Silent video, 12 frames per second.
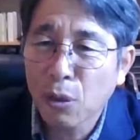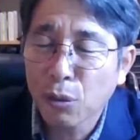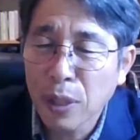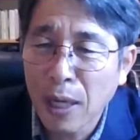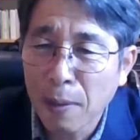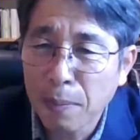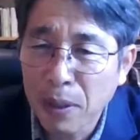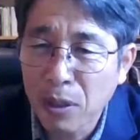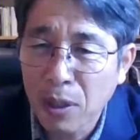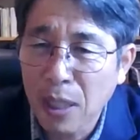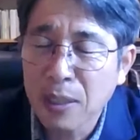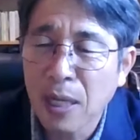여기 우상
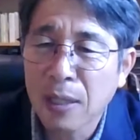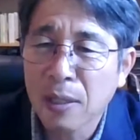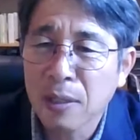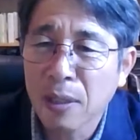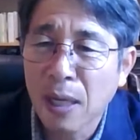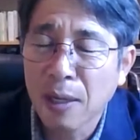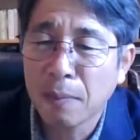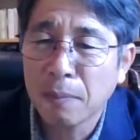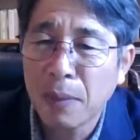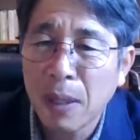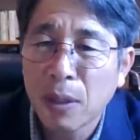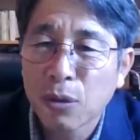앞에 절하지 않는
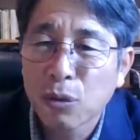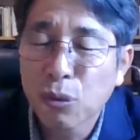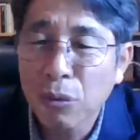사람